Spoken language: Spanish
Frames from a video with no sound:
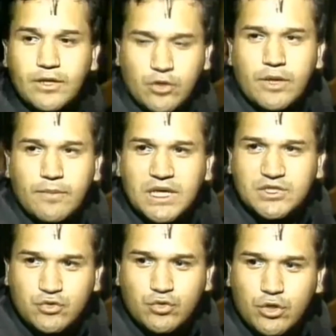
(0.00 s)
Lo que
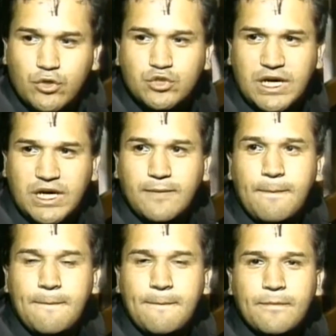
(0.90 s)
más duro nos da
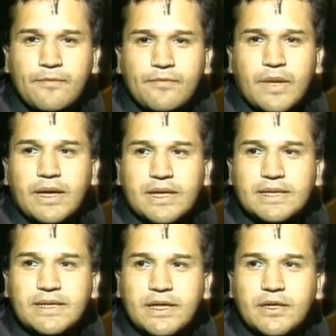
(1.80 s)

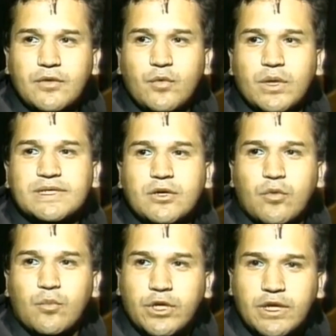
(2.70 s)
es que nuestra
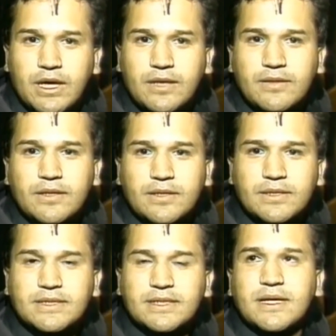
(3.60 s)
comunidad
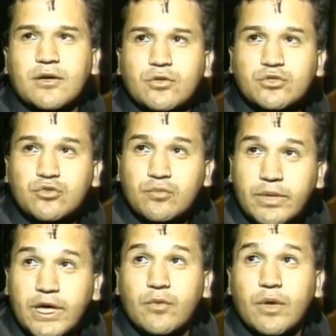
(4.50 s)
se está
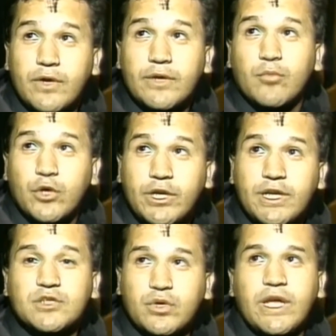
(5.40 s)
acostumbrando a ver morir
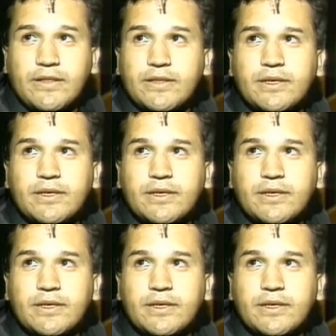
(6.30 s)
a su gente.